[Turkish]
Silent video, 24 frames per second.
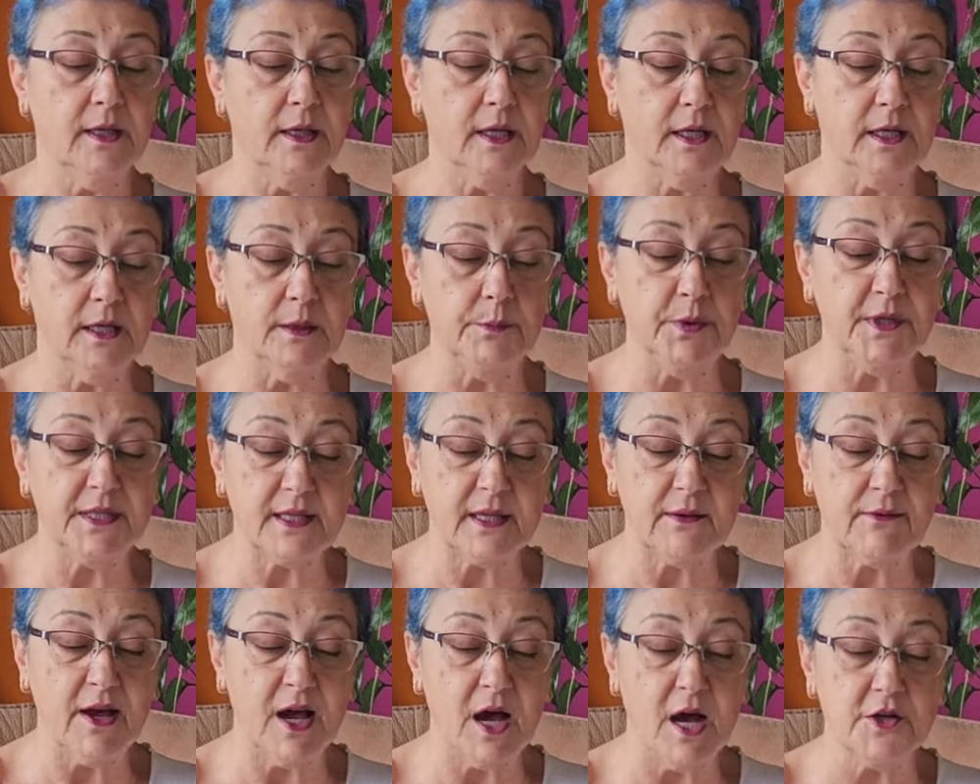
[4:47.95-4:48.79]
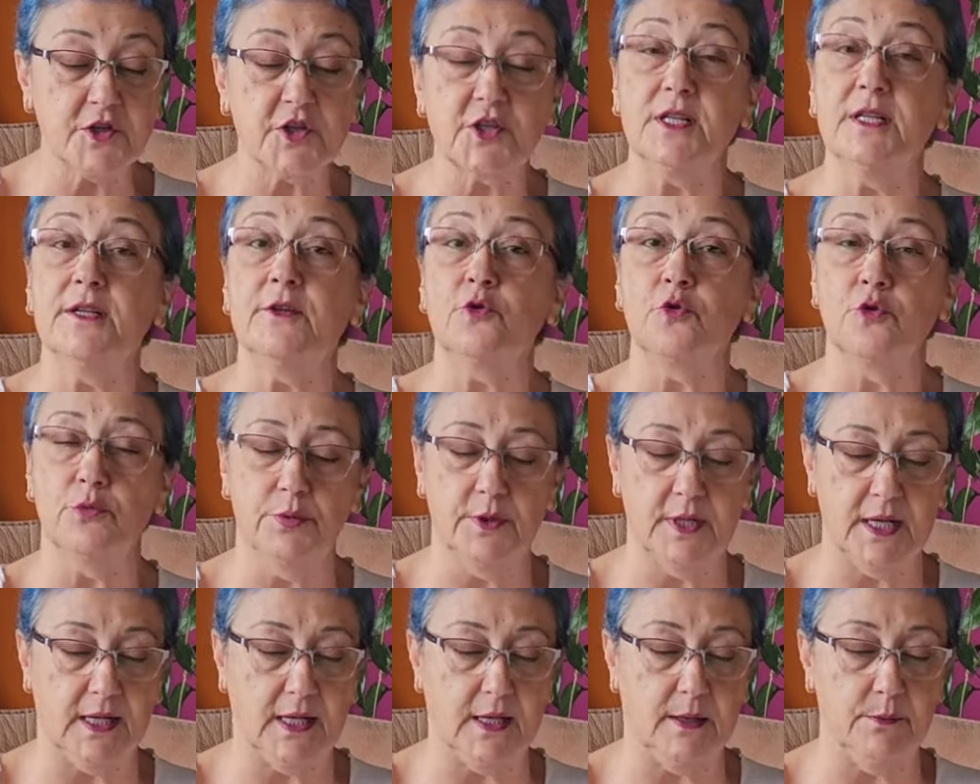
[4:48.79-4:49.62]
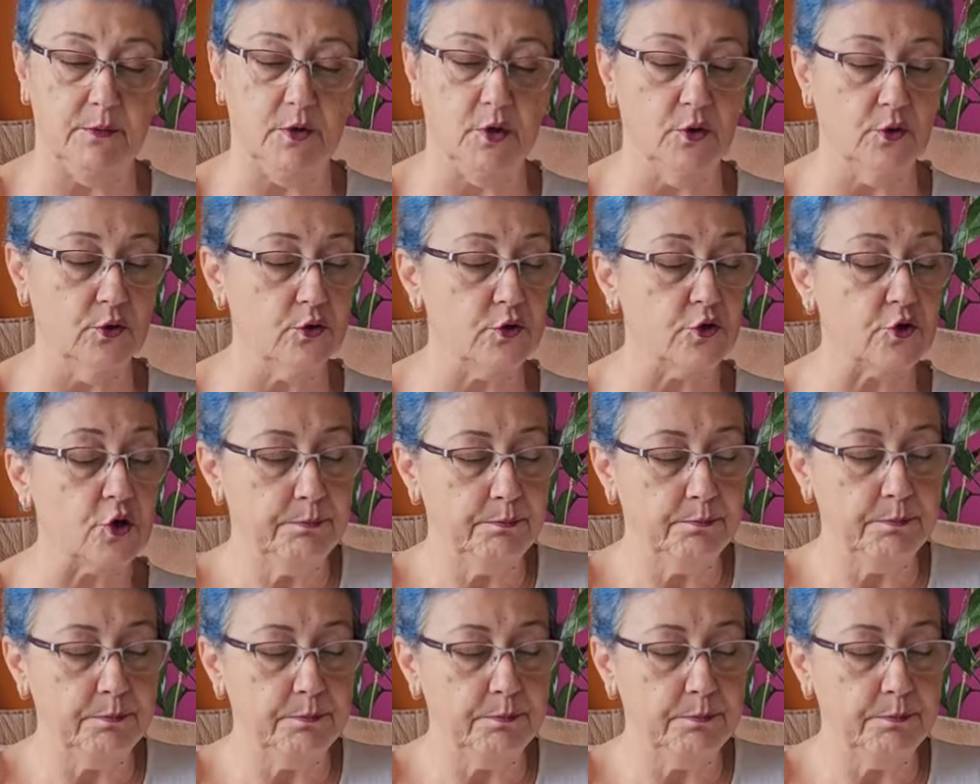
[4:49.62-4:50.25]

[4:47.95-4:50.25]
Ee, bitki ve ağaçları gübrelemiyoruz.